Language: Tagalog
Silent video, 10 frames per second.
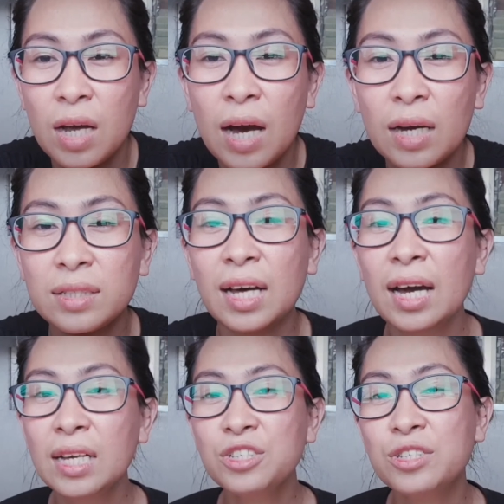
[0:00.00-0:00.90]
At
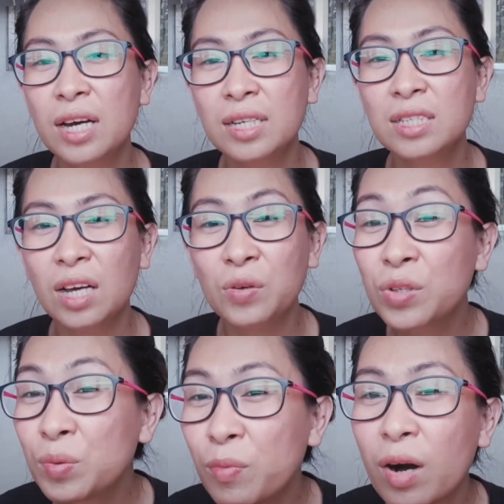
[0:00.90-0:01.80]
dahil dyan,
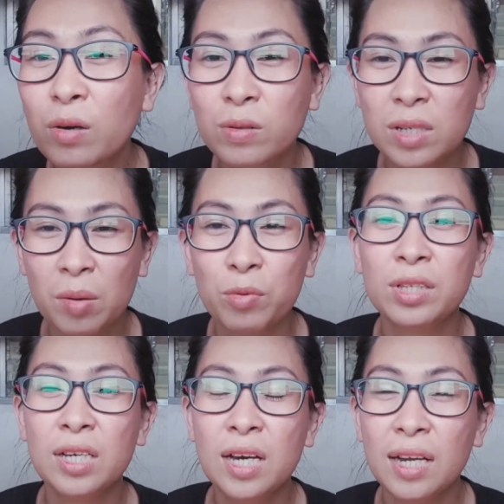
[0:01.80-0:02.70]
saludo po ako sa
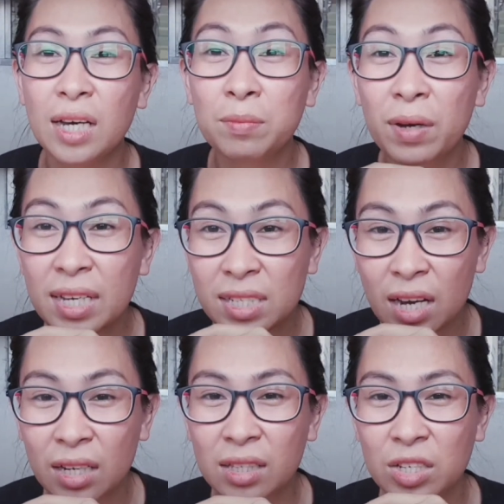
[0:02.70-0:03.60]
kabutihan at
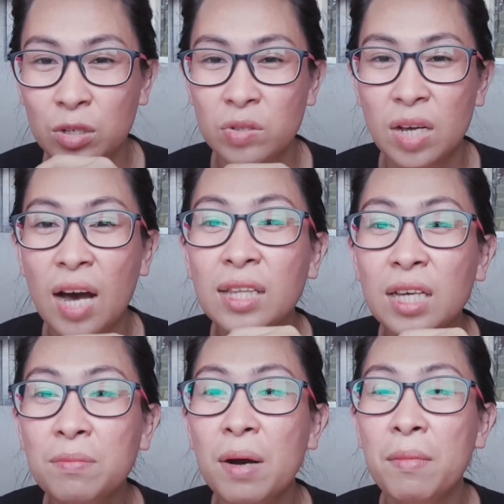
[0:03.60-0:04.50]
malasakit ninyo sa
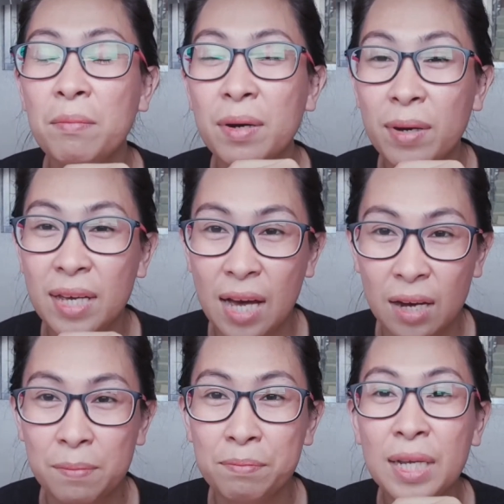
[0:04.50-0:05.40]
ating mamamamayang
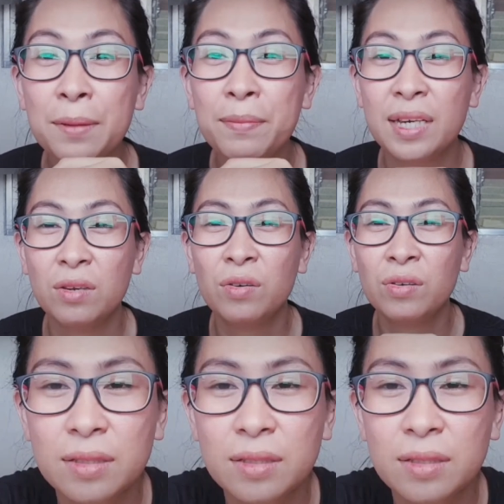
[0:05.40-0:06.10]
Pilipino.